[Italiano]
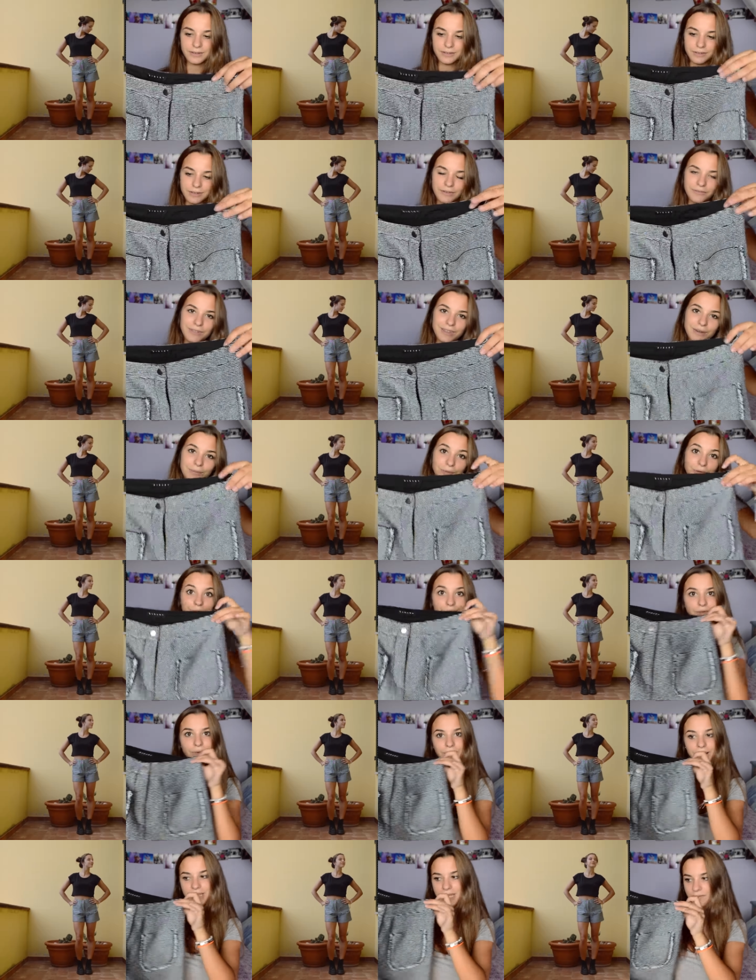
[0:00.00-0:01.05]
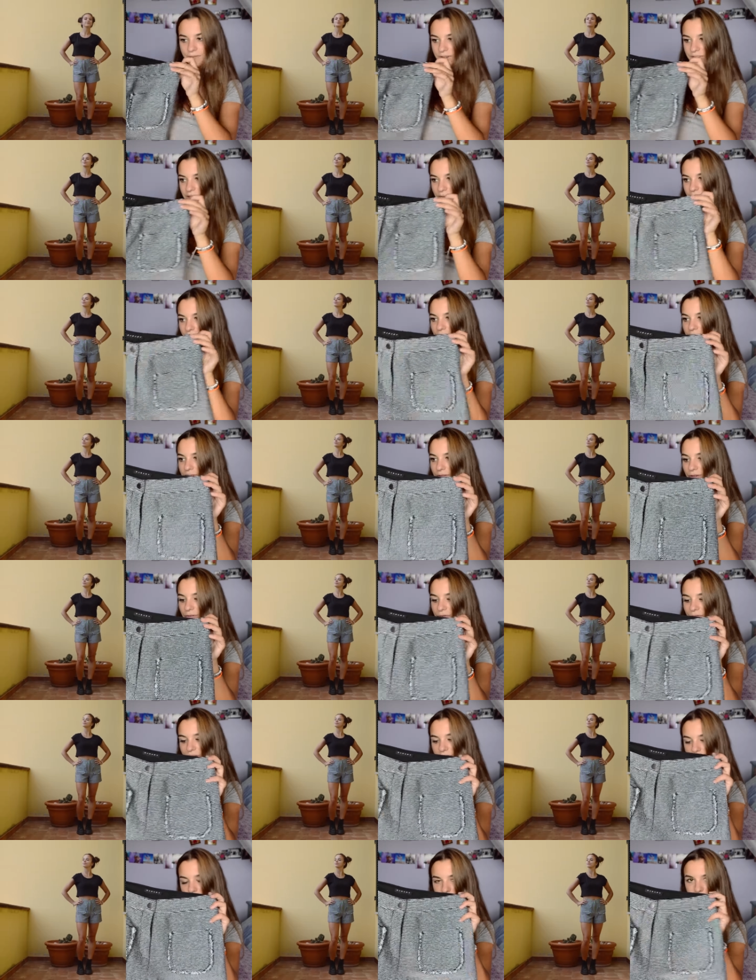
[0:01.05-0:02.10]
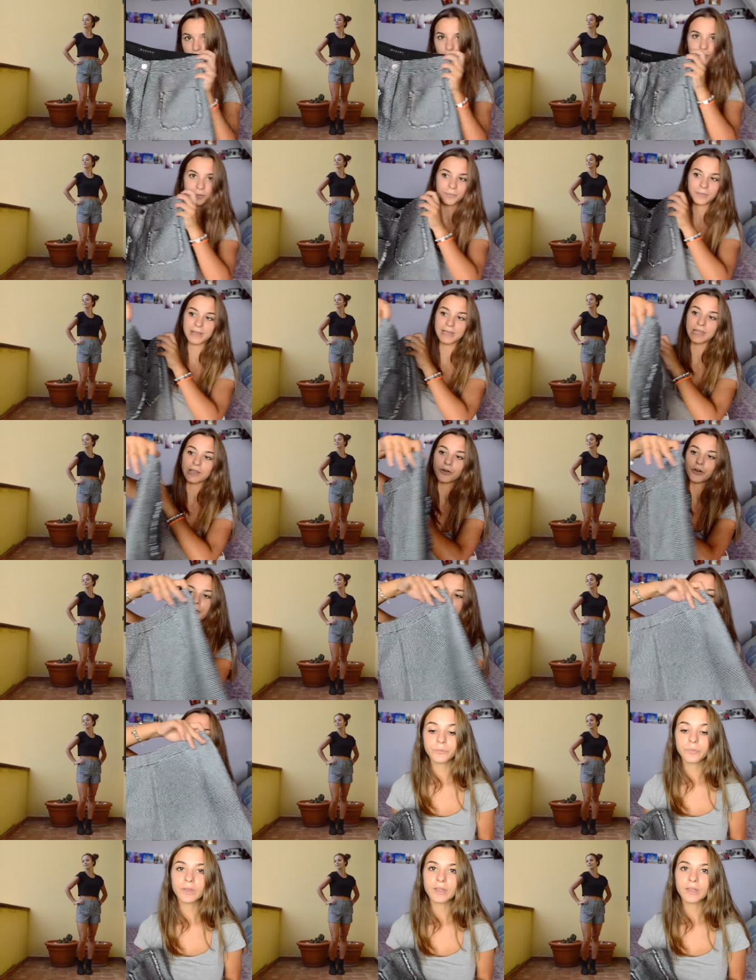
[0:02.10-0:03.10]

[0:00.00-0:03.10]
Sono a vita molto alta, infatti mi arrivano fino a sopra l'ombelico